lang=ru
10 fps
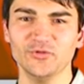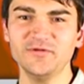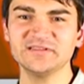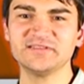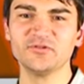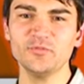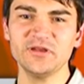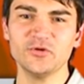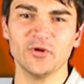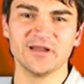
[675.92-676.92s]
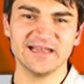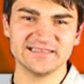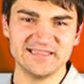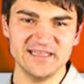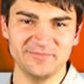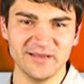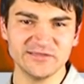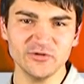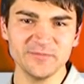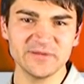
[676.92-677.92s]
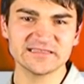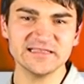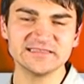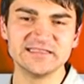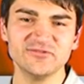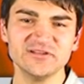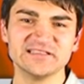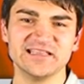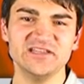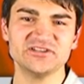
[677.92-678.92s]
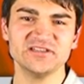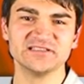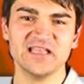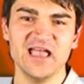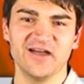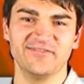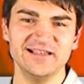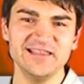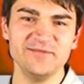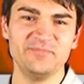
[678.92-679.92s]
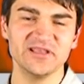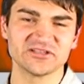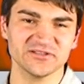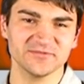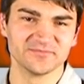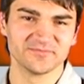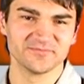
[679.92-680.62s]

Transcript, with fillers: новость в рубрику «Городские репортеры» прислал сегодня зареченец Валерий Першин.